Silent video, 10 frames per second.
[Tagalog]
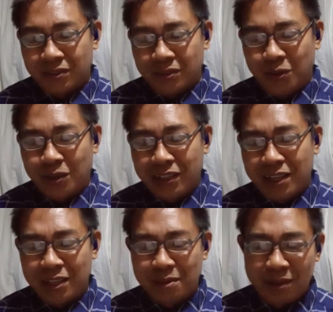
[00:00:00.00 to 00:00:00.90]
o
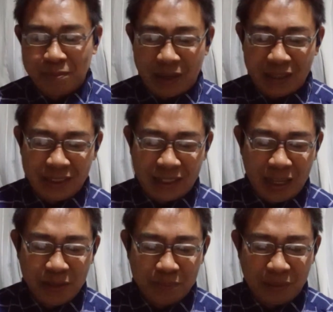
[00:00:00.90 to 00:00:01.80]
kaya naman para
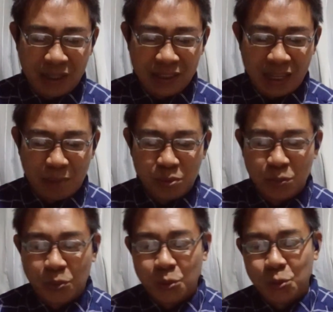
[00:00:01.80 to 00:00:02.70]
tayong mga
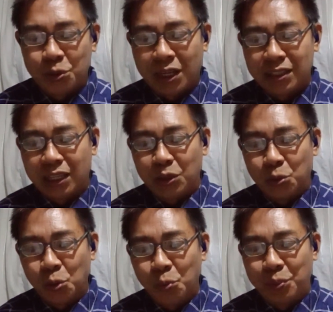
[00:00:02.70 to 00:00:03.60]
nabubuhusan ng
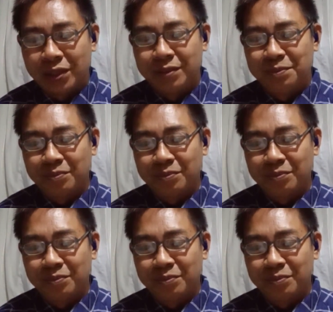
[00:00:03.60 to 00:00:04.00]
tubig